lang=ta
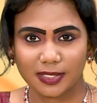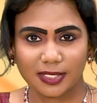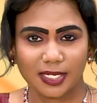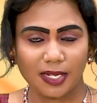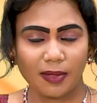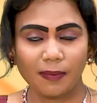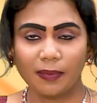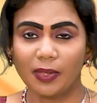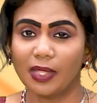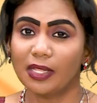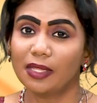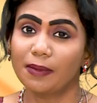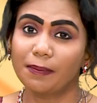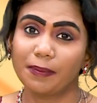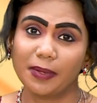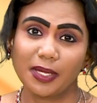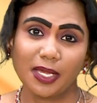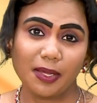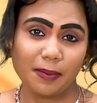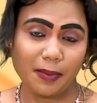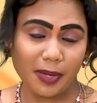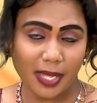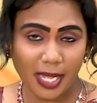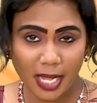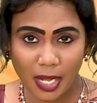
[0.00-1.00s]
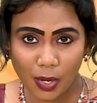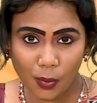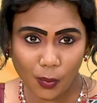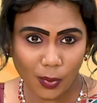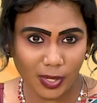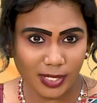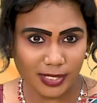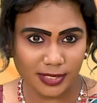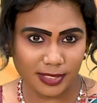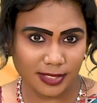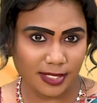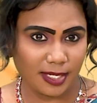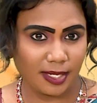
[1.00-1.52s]
ஸ்கீம் தான் அந்த பிஎம்
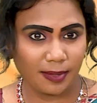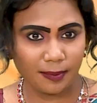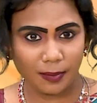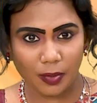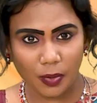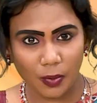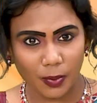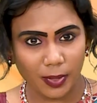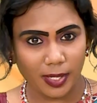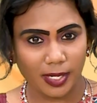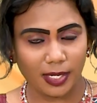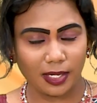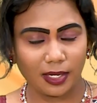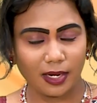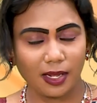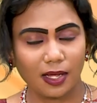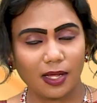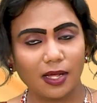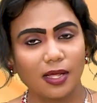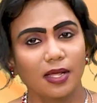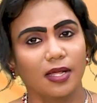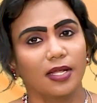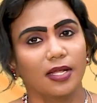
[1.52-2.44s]
ஏஒய் ஸ்கீம் ஓகேங்களா